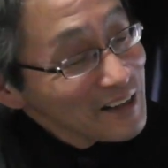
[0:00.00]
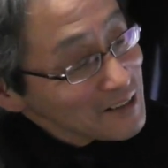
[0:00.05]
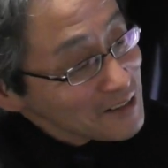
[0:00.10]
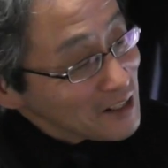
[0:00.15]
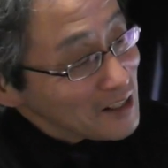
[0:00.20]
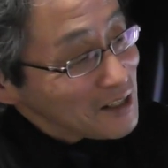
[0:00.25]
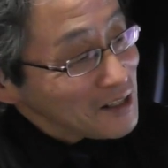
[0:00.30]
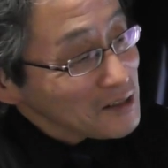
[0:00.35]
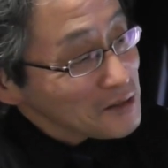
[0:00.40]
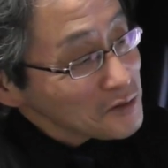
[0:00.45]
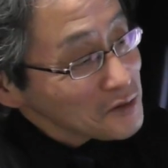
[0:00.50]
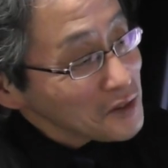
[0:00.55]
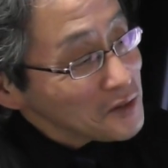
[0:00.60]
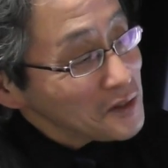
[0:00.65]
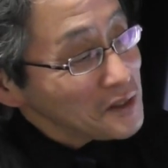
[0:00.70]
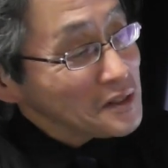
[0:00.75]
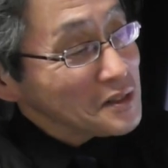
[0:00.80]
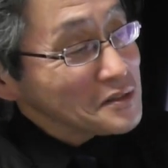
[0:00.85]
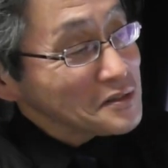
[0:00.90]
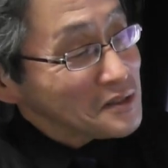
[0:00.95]
で、そ
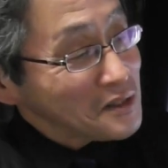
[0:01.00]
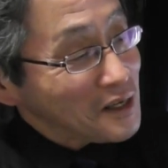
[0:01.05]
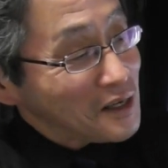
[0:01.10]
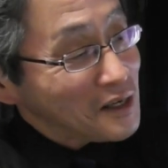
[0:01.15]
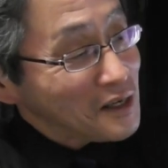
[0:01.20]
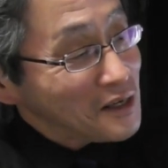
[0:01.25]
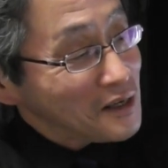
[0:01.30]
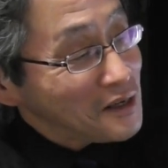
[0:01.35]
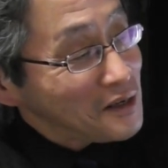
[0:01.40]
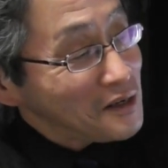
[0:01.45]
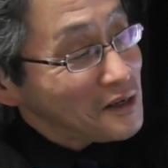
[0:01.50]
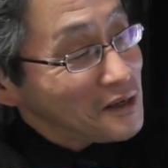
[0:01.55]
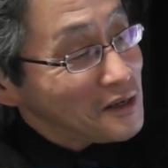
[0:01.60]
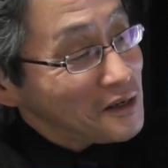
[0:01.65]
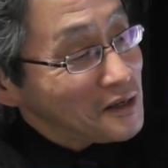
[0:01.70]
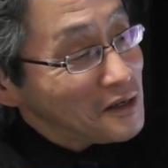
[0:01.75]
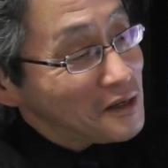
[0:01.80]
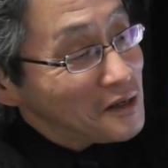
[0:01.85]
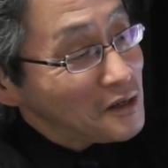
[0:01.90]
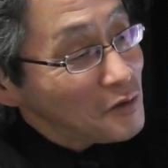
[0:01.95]
れはですね、
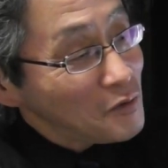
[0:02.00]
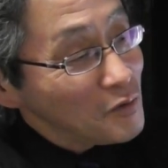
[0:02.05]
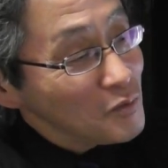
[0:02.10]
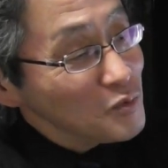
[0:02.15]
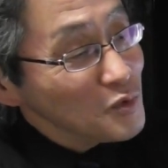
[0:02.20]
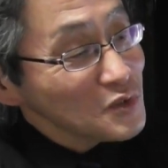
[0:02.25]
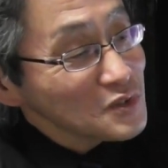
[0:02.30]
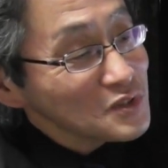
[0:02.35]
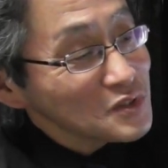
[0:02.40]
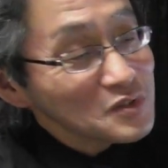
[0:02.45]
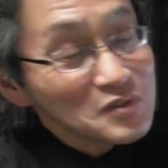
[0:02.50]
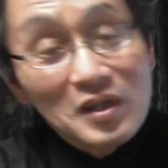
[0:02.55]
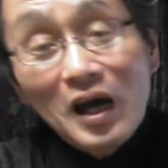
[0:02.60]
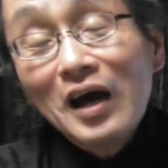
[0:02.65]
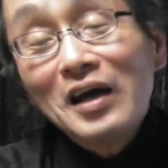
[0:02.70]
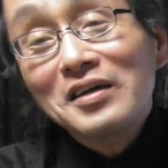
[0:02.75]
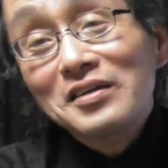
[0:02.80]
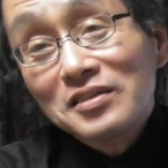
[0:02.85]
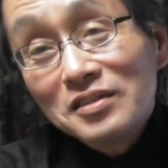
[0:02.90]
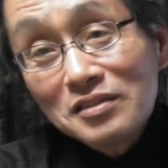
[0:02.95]
えー、オモス
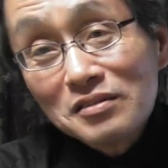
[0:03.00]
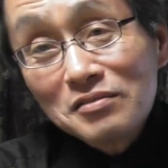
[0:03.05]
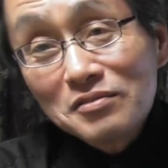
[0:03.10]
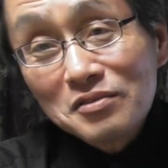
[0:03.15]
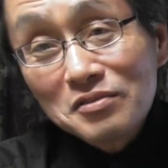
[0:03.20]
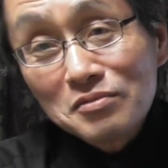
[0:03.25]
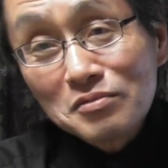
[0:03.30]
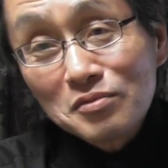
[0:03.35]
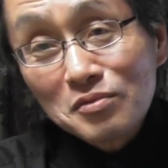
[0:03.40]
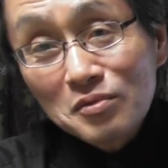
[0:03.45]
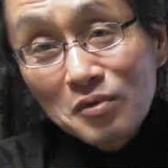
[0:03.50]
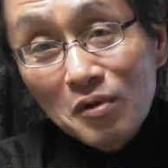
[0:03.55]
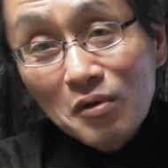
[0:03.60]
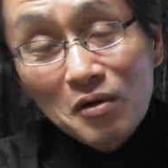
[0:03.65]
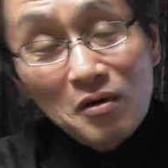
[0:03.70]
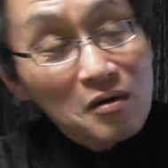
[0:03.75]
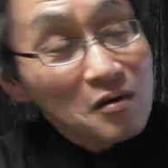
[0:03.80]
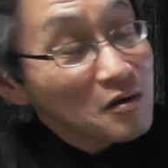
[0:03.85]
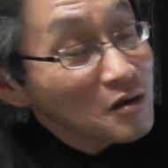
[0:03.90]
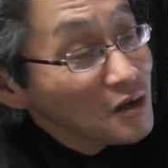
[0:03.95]
大臣っていうの
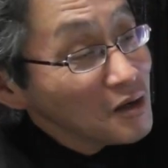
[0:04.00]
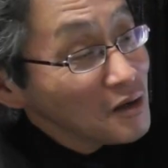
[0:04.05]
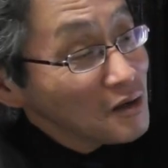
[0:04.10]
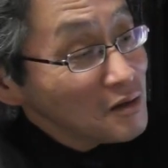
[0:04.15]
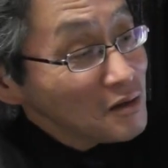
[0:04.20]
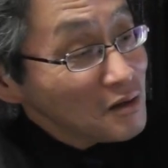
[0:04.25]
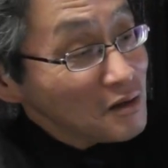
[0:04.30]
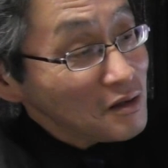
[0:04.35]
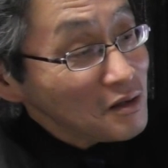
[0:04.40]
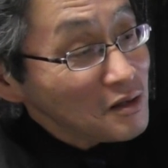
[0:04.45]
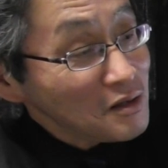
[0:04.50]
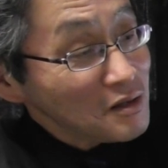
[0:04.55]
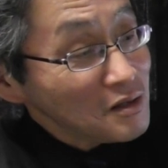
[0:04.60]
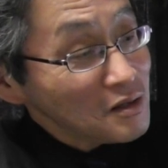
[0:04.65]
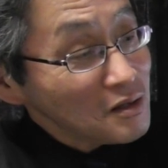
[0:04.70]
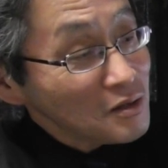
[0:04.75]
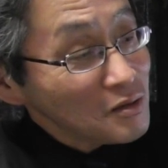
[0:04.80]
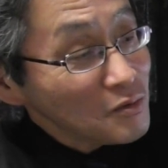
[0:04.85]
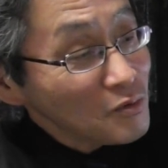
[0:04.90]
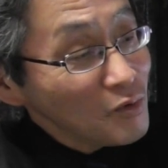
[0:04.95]
と、
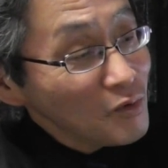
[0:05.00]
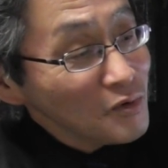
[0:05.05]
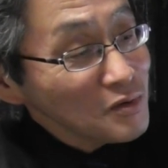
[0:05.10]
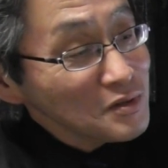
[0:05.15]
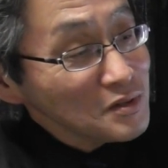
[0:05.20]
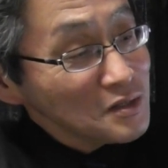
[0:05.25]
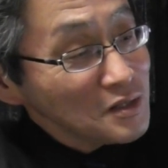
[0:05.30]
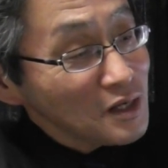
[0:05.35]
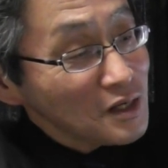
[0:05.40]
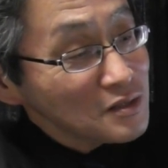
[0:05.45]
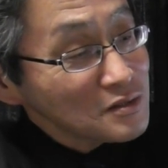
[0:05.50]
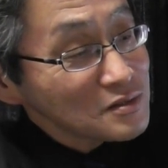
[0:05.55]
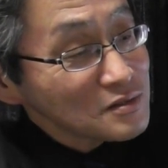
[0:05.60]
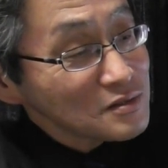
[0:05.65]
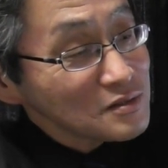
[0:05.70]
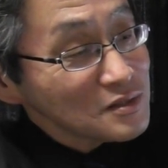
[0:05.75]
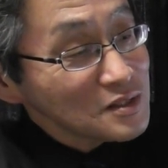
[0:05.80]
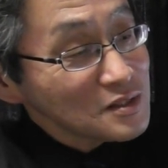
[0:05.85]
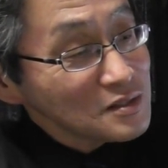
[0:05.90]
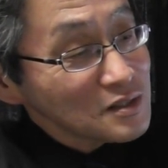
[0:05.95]
えー、本家
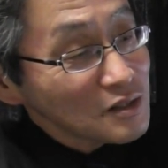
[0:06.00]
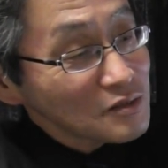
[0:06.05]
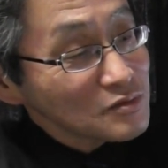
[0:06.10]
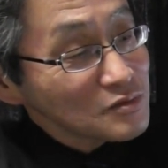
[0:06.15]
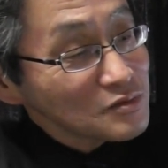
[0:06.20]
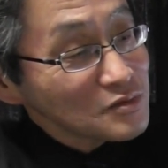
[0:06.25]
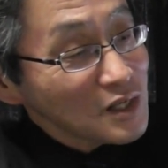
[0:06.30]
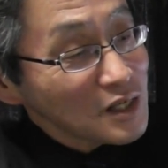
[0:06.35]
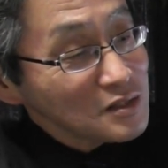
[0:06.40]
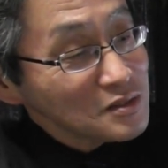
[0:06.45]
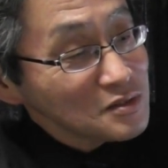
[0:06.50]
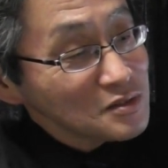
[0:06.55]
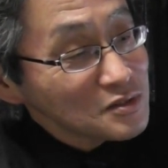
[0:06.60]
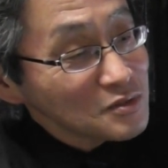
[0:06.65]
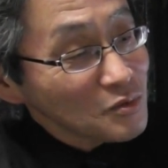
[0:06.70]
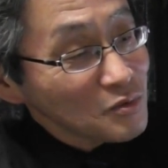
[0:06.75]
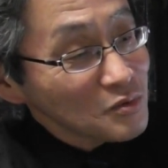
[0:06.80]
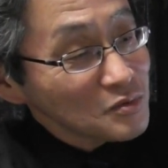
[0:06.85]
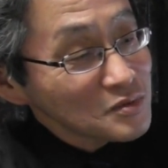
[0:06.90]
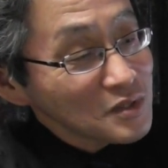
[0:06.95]
衰弱天
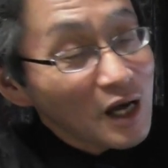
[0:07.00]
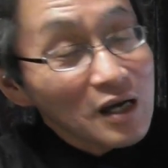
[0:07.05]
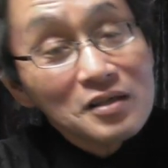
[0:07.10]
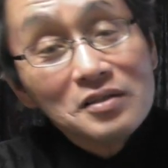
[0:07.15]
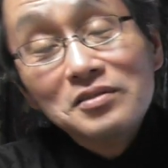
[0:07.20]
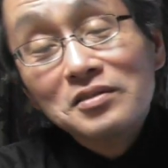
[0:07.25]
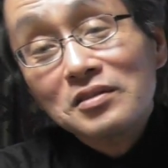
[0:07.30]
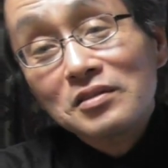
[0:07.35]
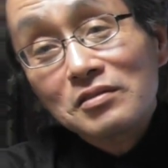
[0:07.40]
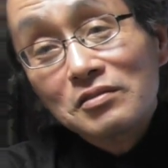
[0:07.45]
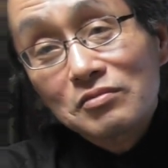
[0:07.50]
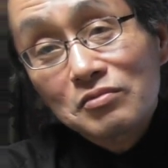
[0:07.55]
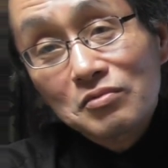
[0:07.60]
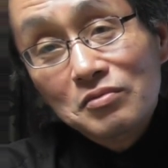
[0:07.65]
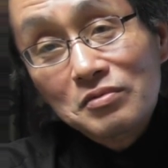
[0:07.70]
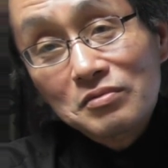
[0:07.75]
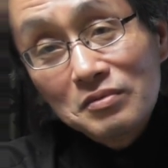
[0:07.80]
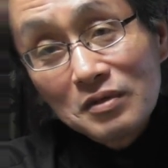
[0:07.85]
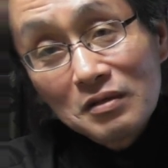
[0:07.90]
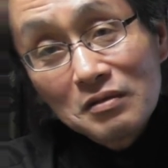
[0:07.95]
正大臣っ
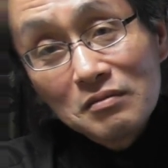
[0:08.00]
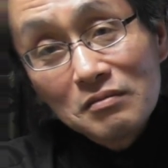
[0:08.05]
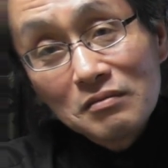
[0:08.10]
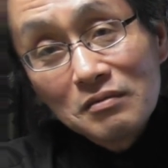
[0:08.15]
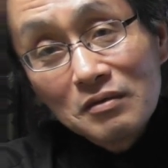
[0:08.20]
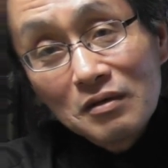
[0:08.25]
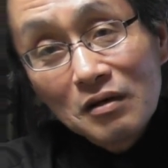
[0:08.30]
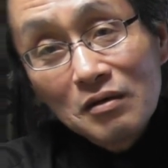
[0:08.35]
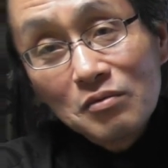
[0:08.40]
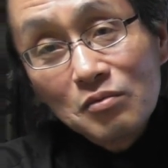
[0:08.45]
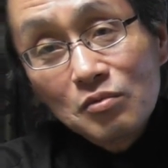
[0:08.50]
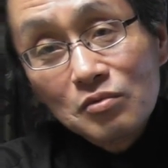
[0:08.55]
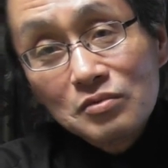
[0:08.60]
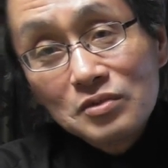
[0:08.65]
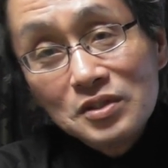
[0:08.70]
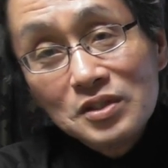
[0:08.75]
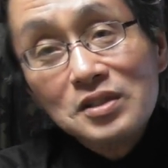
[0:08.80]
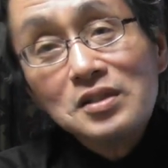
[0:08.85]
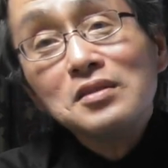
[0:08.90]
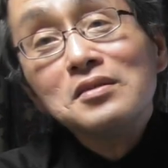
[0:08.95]
ていうね、あ
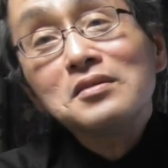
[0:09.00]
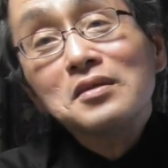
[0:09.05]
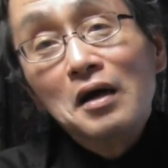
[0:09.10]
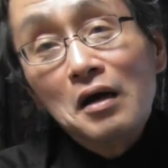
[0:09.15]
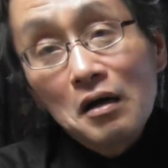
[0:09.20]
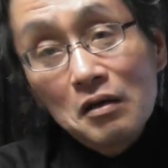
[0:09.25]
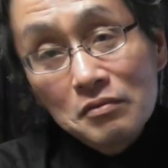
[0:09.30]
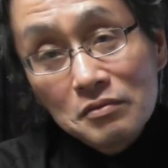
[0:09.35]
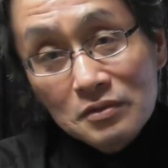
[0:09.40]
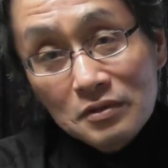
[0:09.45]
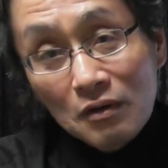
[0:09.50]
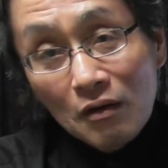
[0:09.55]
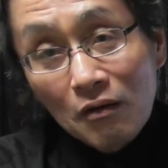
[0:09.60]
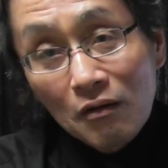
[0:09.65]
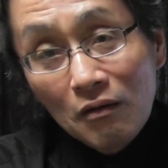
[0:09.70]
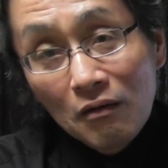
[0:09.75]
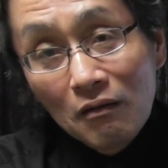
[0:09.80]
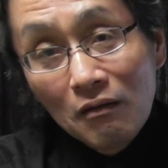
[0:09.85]
の、神社があるんですよ。